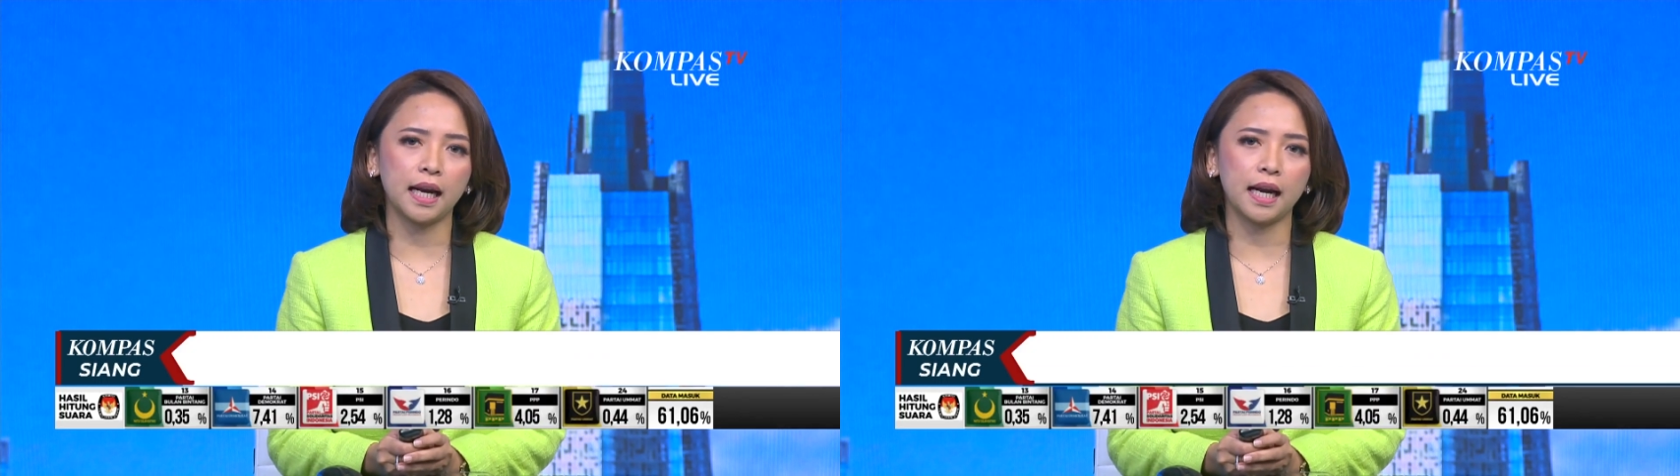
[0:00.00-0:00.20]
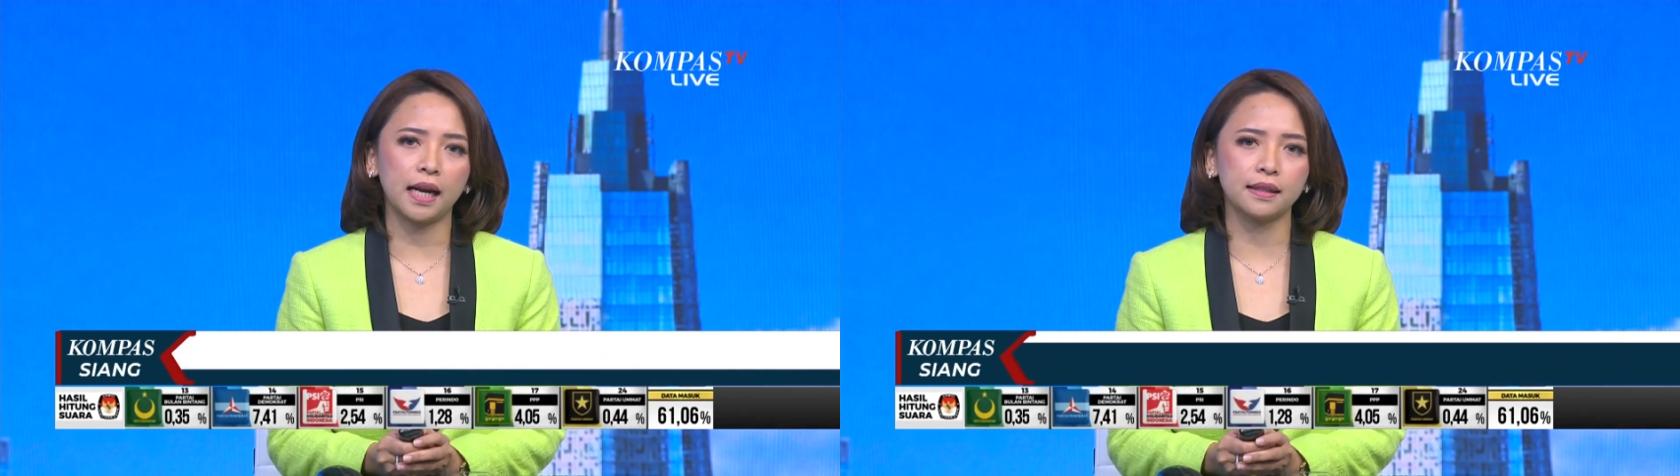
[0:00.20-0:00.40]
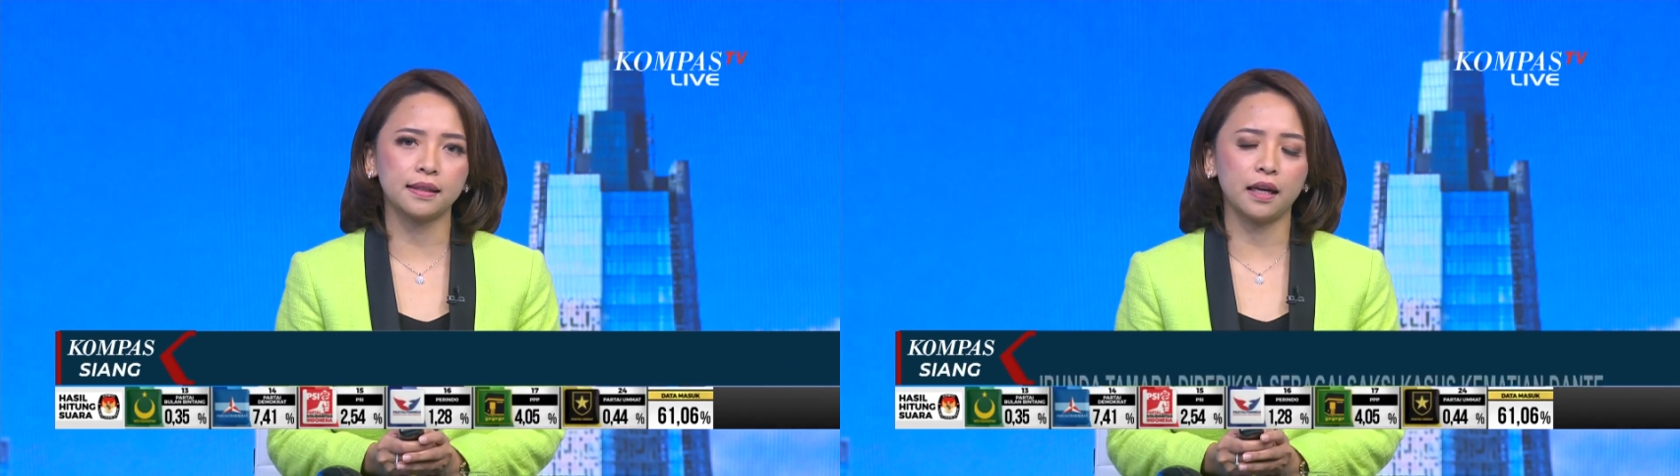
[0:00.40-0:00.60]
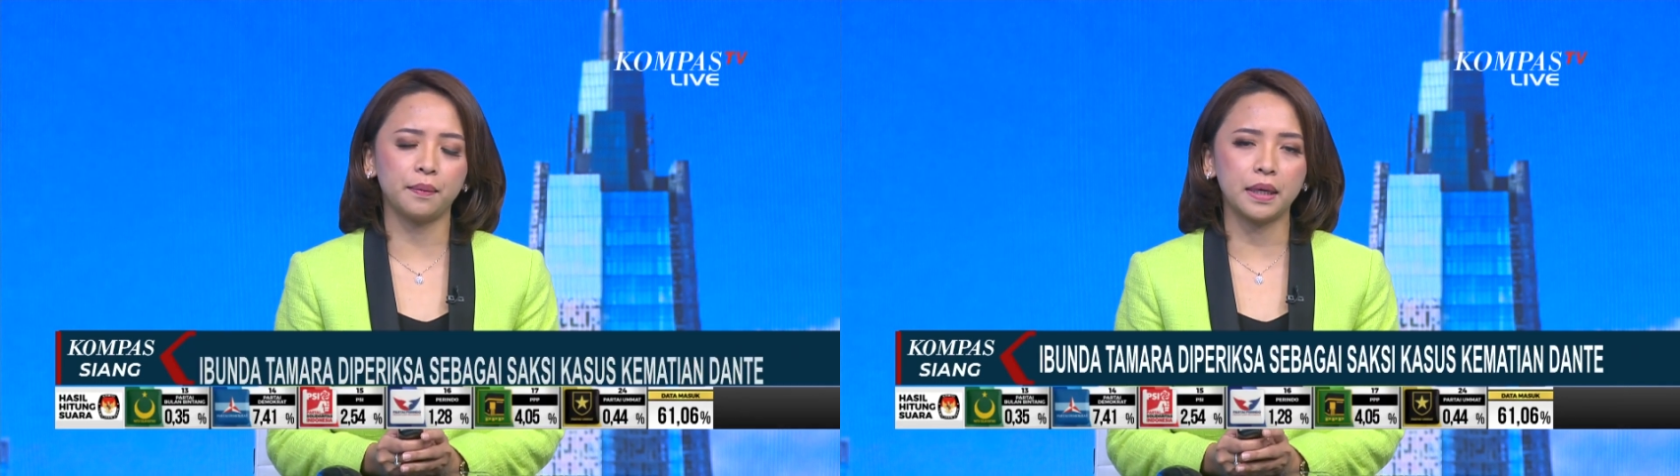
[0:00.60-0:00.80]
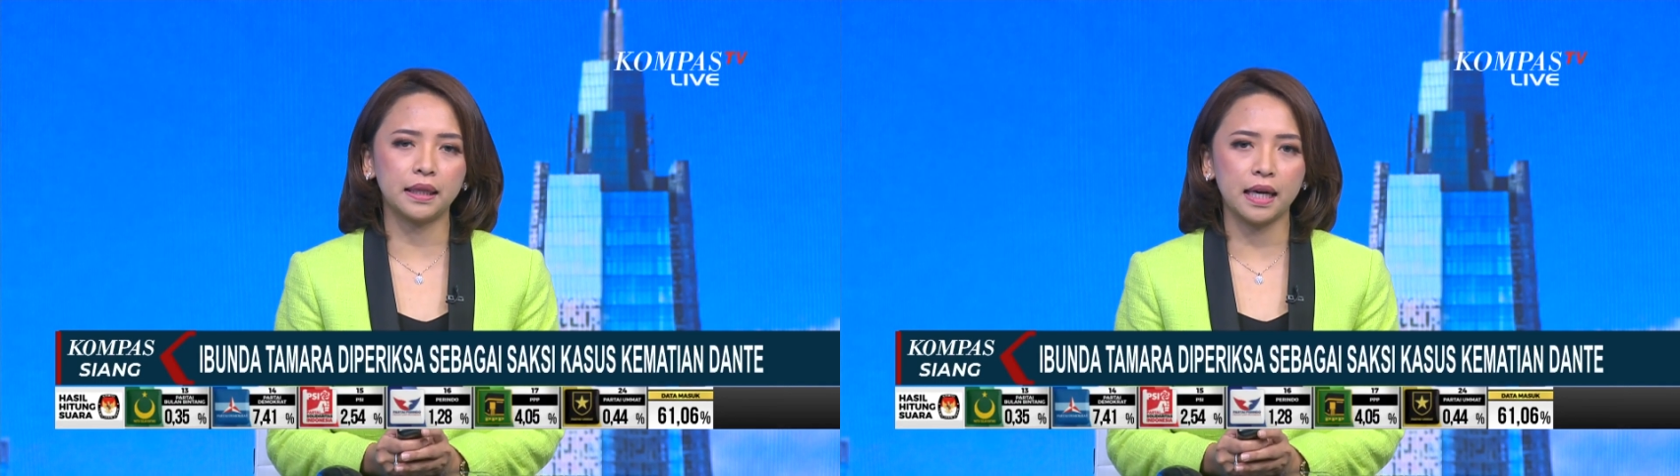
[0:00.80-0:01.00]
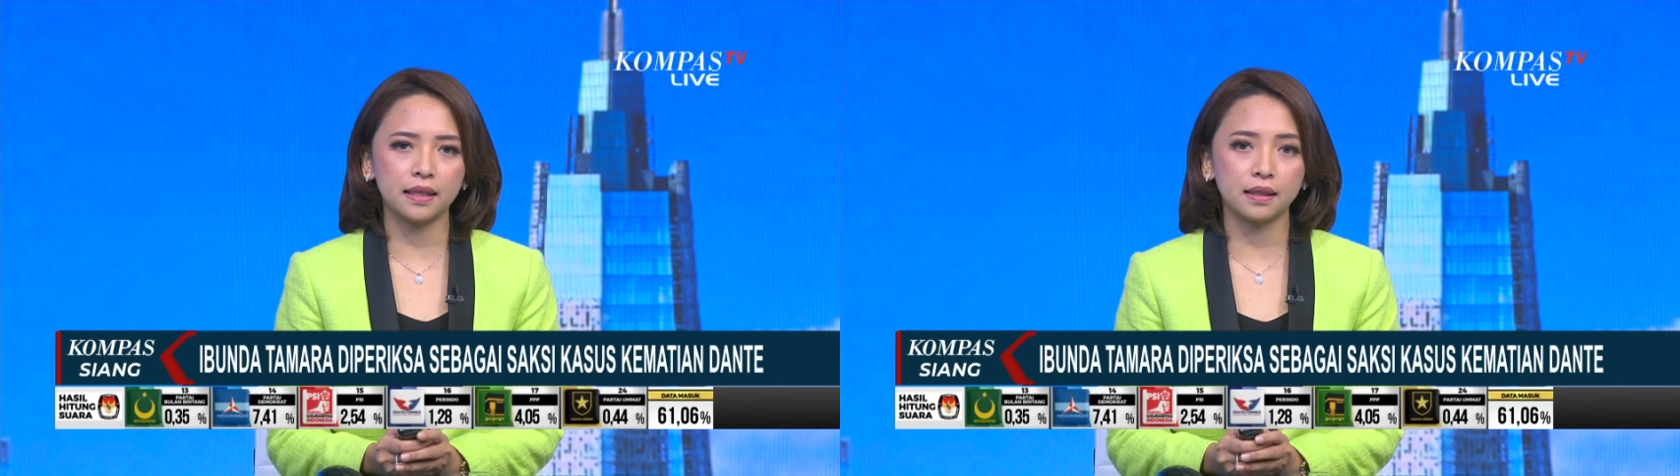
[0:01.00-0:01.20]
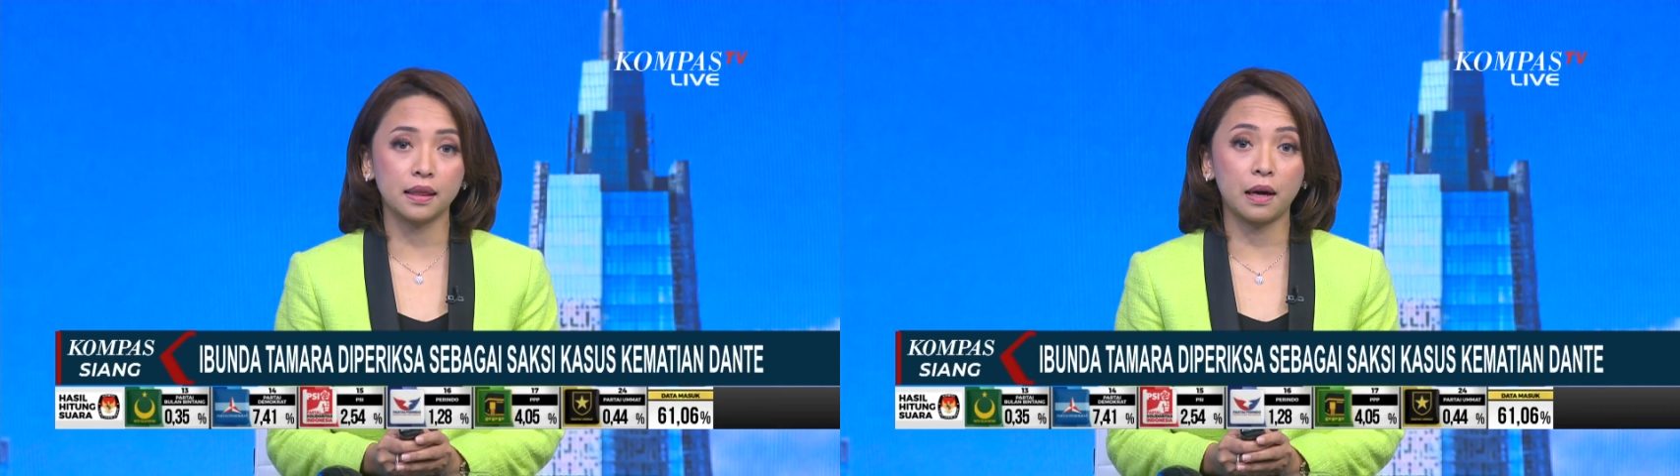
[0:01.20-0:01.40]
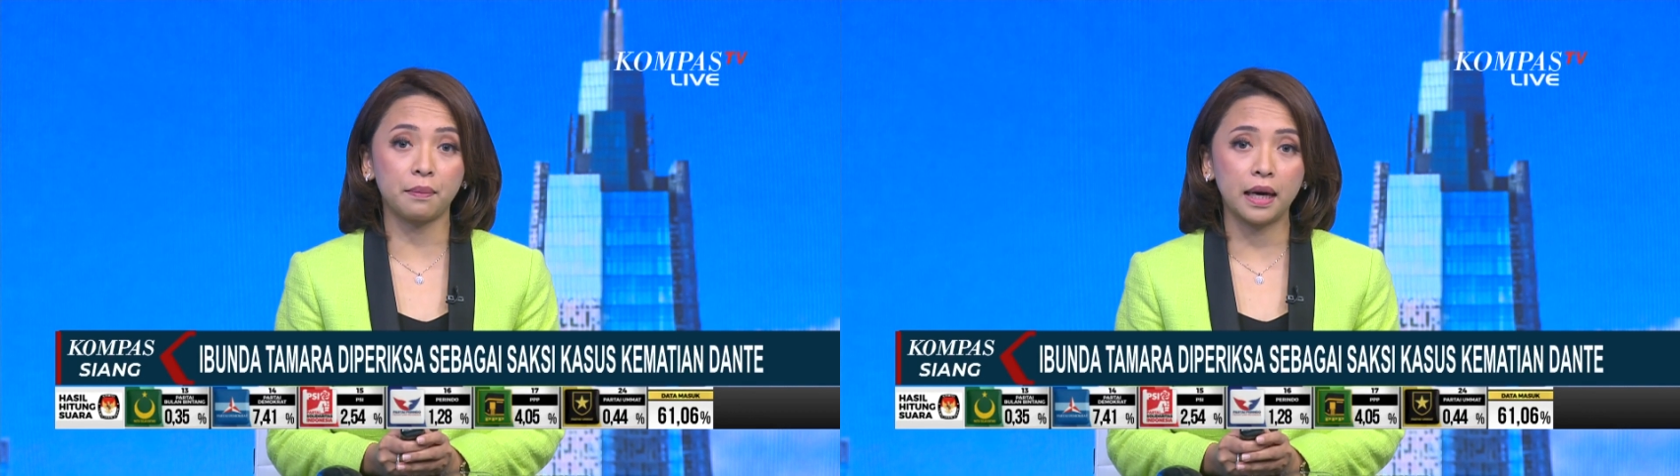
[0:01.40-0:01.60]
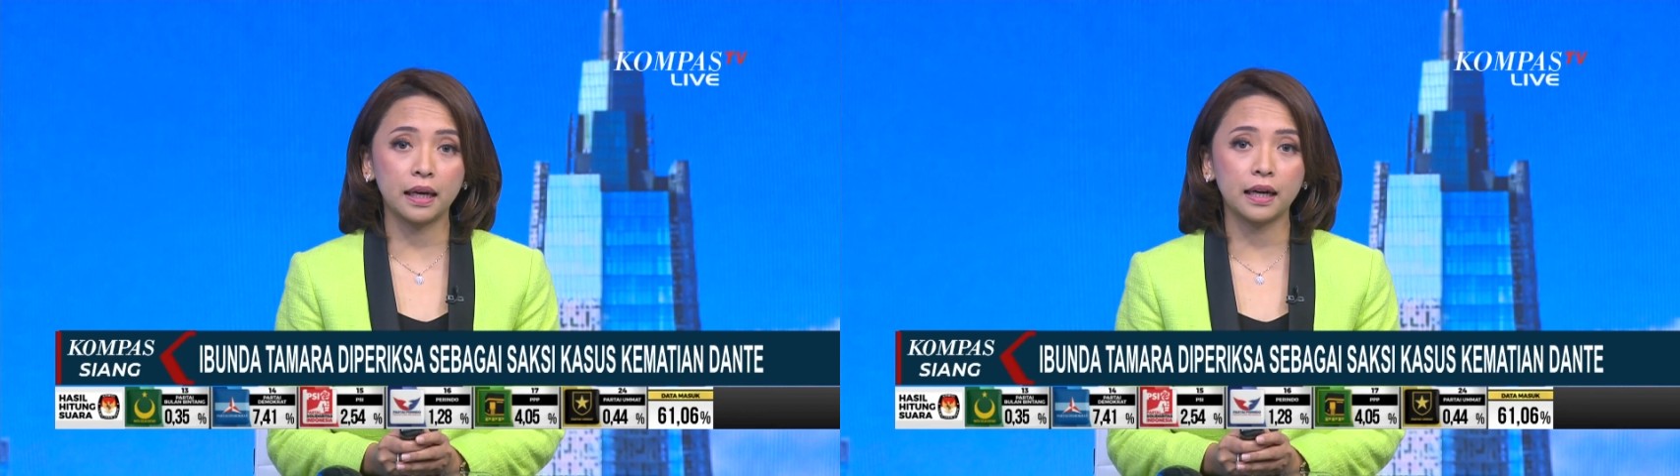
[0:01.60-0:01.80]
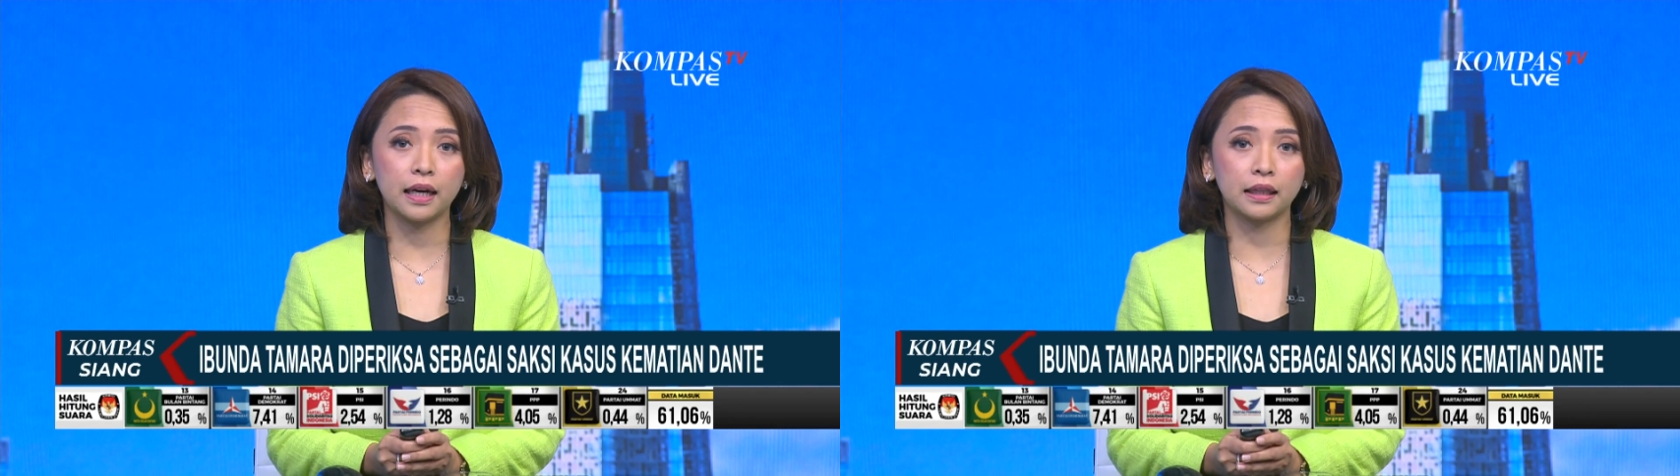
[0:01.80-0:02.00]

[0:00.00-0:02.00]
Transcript: anak selebritas Tamara